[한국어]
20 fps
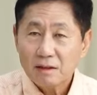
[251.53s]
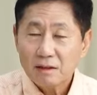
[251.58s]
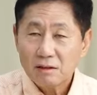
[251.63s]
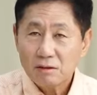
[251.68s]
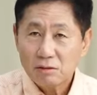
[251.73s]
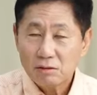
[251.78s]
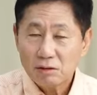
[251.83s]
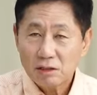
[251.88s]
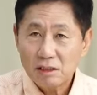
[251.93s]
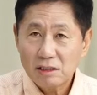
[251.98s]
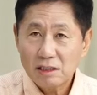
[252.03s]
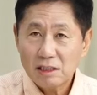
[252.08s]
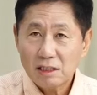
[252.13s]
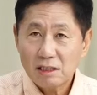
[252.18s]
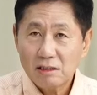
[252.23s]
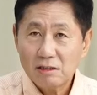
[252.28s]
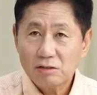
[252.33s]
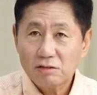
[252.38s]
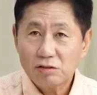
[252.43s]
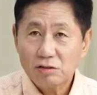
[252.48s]
그리고
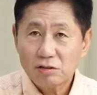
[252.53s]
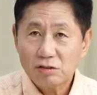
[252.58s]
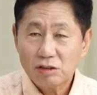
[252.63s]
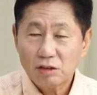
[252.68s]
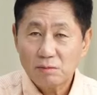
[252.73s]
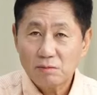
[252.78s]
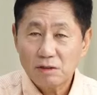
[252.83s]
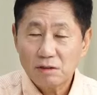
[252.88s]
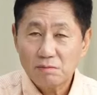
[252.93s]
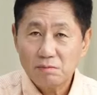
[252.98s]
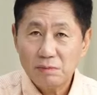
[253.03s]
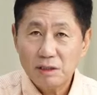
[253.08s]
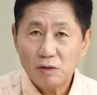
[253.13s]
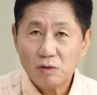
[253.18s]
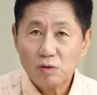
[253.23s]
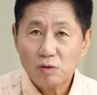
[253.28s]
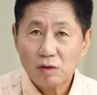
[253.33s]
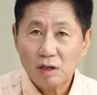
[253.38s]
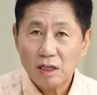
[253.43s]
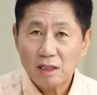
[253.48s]
긴장을 늦출 수 없는
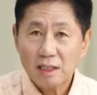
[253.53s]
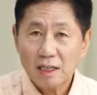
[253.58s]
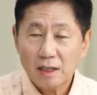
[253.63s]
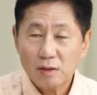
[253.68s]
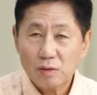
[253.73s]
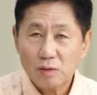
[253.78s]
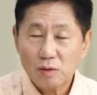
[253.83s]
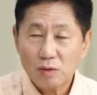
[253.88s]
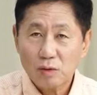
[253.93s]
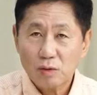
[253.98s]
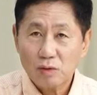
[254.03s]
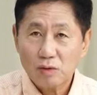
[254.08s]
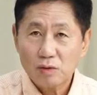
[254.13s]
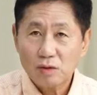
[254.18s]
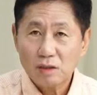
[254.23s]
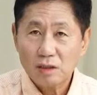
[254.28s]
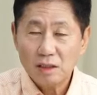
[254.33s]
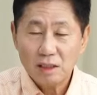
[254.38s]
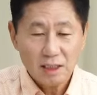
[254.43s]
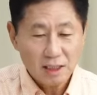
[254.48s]
미국과
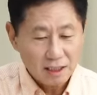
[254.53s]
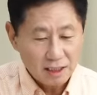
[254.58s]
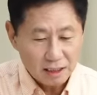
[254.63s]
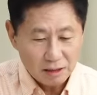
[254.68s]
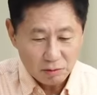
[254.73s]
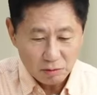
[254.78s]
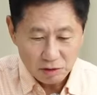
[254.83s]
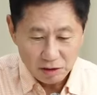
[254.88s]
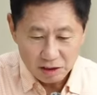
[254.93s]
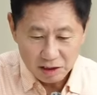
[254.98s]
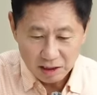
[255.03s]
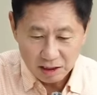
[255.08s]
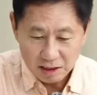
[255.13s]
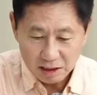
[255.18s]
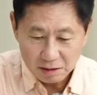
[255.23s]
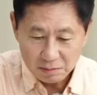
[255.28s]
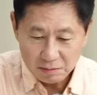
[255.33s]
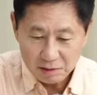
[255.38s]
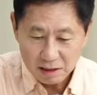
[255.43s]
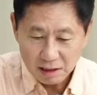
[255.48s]
나토는 이야기하고 있지
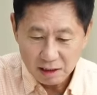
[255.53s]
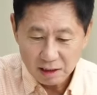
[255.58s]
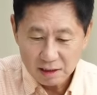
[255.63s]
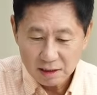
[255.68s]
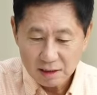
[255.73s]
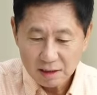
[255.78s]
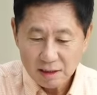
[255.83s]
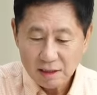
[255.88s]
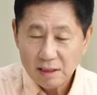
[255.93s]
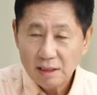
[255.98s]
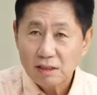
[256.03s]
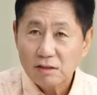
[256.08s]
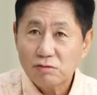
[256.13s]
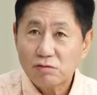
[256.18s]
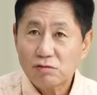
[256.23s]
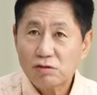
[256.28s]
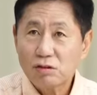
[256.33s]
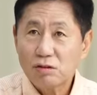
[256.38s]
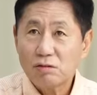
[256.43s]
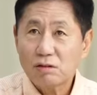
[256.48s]
않습니다.
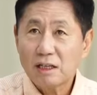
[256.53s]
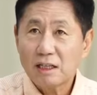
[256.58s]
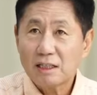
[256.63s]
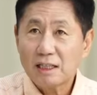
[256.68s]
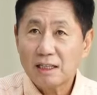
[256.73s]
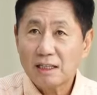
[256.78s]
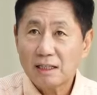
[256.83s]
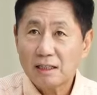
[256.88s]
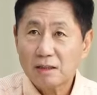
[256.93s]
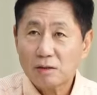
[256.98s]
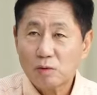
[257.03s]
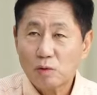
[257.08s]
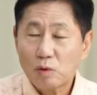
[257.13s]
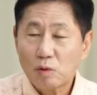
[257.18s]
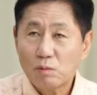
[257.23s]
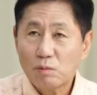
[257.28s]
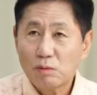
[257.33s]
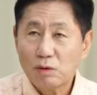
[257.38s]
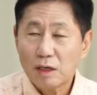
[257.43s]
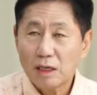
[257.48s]
국정원의 대대적
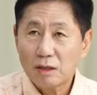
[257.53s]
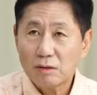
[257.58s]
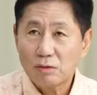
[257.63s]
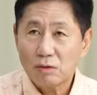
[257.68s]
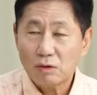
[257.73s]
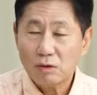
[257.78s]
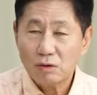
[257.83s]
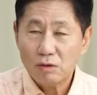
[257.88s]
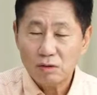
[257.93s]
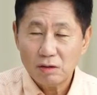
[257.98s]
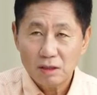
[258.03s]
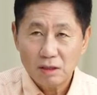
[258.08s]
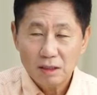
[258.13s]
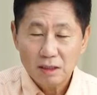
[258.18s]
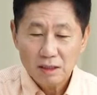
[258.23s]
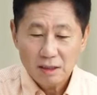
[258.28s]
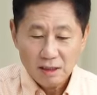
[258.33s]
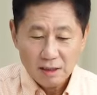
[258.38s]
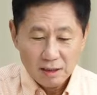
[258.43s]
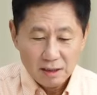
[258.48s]
홍보에도
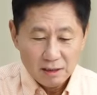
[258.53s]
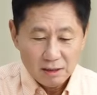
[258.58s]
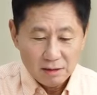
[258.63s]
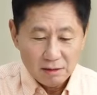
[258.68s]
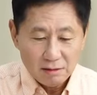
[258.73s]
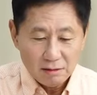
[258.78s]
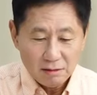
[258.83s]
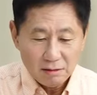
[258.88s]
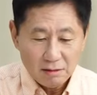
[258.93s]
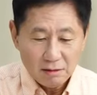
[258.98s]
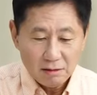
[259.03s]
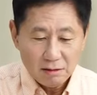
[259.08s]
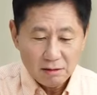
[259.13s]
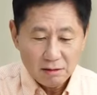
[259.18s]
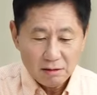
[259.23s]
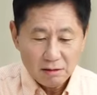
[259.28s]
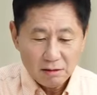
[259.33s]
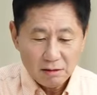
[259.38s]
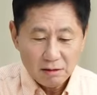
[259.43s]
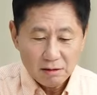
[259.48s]

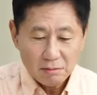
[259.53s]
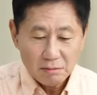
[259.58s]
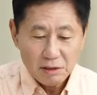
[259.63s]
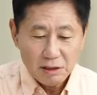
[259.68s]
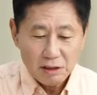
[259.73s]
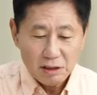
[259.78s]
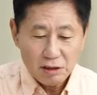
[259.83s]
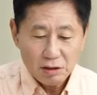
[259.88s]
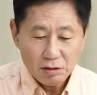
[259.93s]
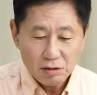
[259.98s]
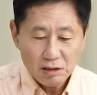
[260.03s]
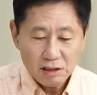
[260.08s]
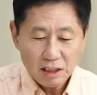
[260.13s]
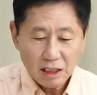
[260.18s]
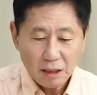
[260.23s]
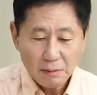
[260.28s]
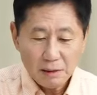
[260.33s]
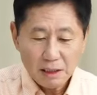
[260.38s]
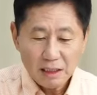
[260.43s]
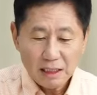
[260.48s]
어, 미션
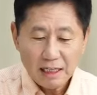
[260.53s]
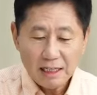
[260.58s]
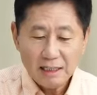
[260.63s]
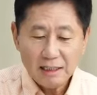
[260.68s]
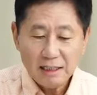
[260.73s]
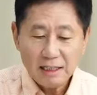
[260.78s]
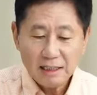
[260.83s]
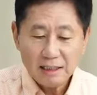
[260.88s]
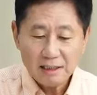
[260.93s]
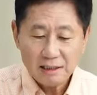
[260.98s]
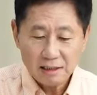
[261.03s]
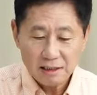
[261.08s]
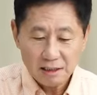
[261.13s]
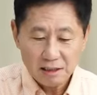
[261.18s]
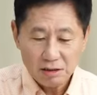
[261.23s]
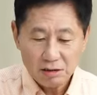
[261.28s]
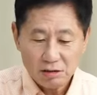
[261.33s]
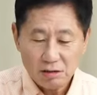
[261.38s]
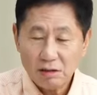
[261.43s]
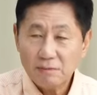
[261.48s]
샤벳
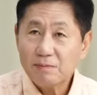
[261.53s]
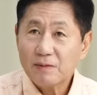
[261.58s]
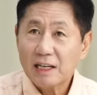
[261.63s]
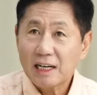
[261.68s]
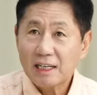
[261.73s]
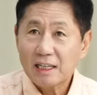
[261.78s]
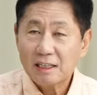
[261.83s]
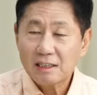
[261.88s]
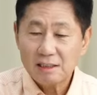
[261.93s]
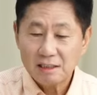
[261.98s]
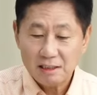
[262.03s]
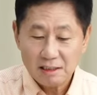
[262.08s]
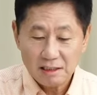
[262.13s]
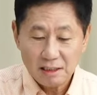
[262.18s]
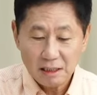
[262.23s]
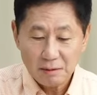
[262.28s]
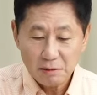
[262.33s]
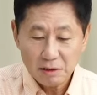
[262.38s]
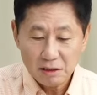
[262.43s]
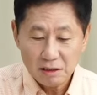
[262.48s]
NSC죠. NSC
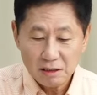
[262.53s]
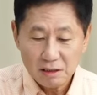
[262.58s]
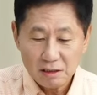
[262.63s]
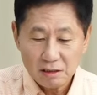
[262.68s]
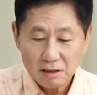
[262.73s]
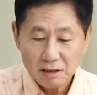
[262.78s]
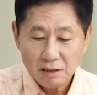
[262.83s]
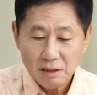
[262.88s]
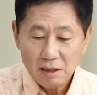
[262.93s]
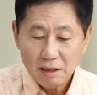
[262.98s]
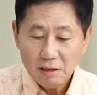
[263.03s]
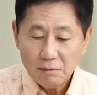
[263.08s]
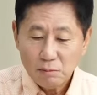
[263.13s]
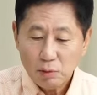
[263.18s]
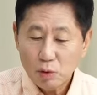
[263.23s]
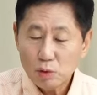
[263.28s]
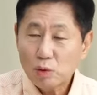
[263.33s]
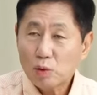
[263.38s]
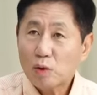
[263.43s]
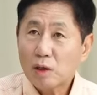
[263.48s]
대변인은
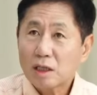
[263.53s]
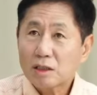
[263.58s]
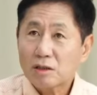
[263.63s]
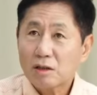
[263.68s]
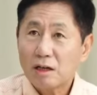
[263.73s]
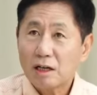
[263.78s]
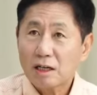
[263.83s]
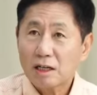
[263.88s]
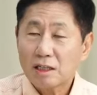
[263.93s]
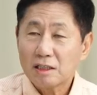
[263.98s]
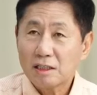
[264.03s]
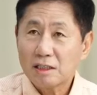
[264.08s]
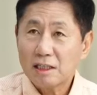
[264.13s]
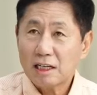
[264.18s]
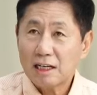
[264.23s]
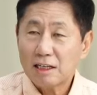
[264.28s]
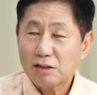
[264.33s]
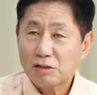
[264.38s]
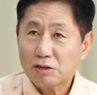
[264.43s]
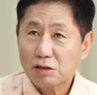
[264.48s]
보도가
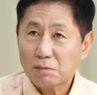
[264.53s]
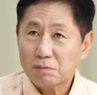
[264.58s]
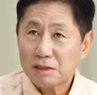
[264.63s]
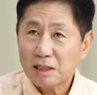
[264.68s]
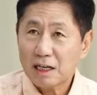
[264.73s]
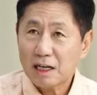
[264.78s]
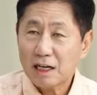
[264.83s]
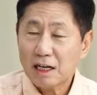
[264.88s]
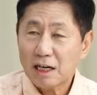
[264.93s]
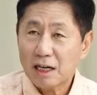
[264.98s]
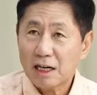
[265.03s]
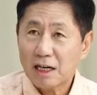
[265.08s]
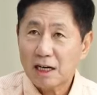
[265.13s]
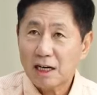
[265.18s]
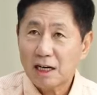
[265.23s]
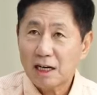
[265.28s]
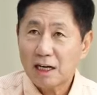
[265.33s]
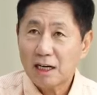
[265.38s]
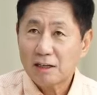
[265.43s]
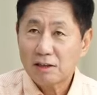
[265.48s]
정확한지 알 수 없다.
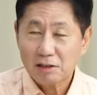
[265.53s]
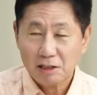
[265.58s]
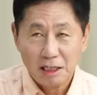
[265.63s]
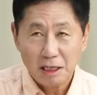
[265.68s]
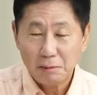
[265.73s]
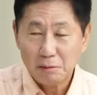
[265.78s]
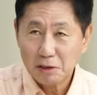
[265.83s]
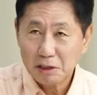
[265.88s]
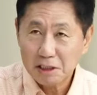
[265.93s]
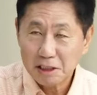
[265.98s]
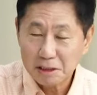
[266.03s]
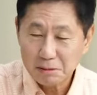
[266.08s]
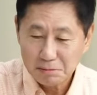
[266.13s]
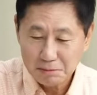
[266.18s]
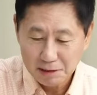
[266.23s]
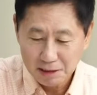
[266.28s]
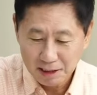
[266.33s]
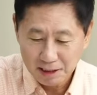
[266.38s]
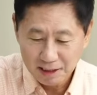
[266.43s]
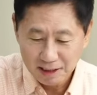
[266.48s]
이렇게
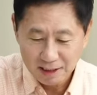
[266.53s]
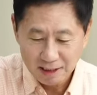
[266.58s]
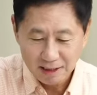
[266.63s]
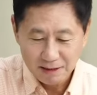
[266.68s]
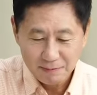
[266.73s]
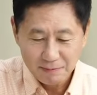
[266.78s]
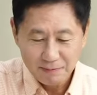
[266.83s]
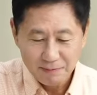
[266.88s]
해버렸습니다. 네.